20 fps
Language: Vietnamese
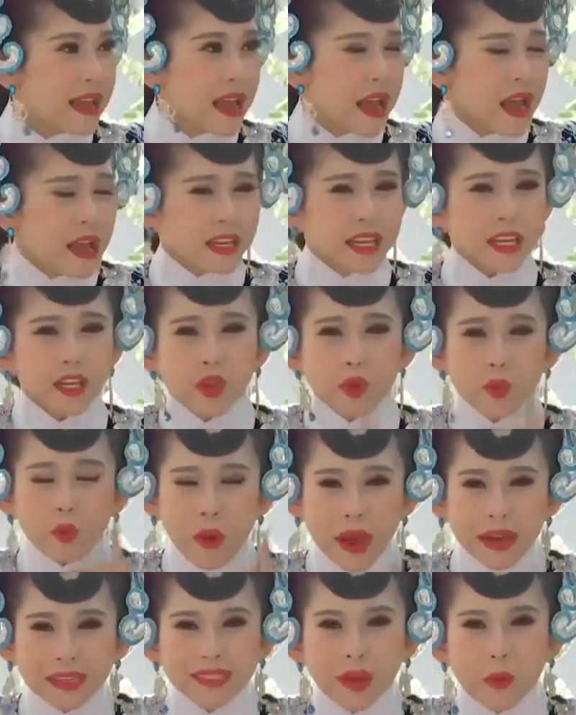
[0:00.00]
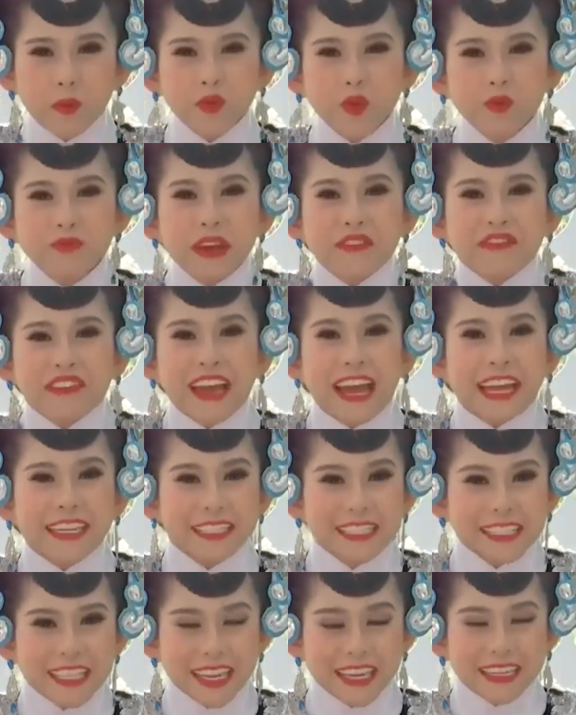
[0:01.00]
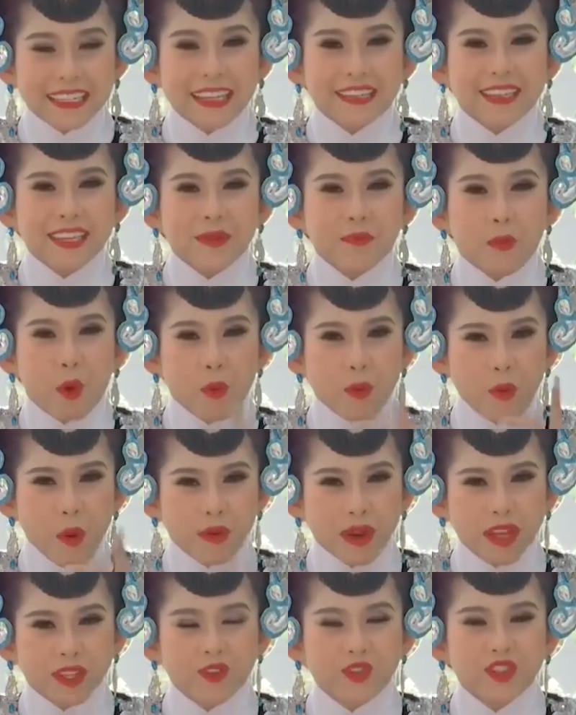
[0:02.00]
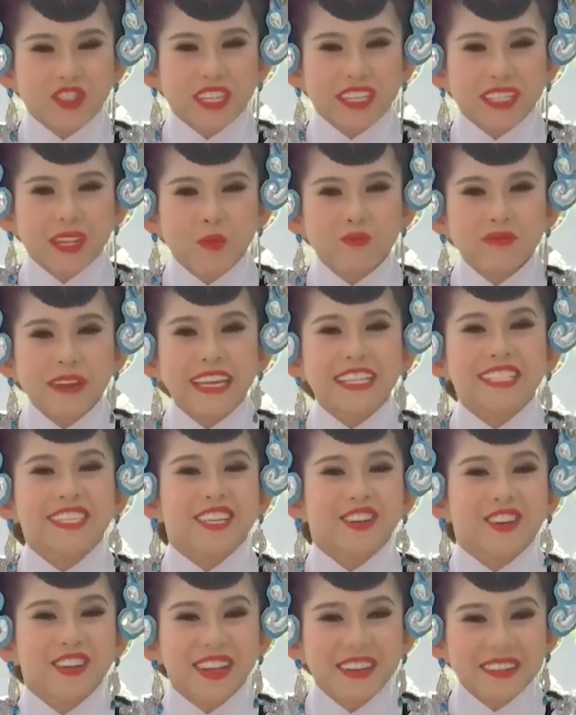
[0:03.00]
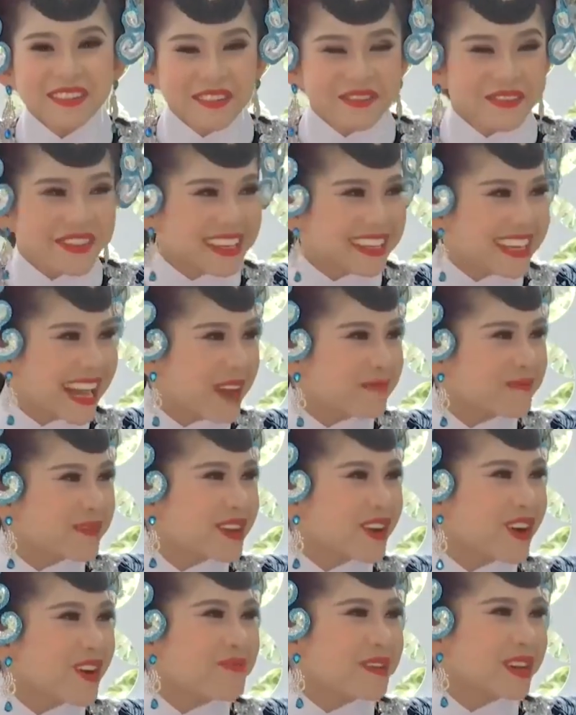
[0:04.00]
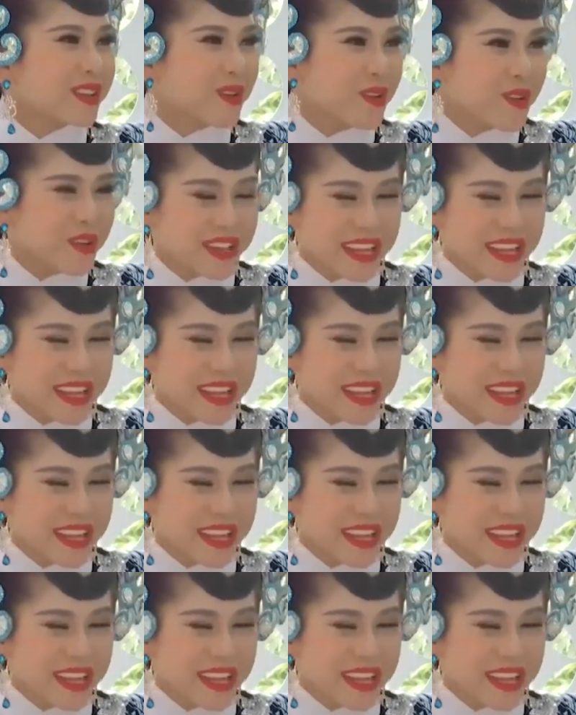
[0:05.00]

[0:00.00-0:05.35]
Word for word: Dạ. cái điều quan trọng chúng ta phải hãnh diện là vì bộ môn nghệ thuật truyền thống này chỉ có đất nước Việt Nam mới có mà thôi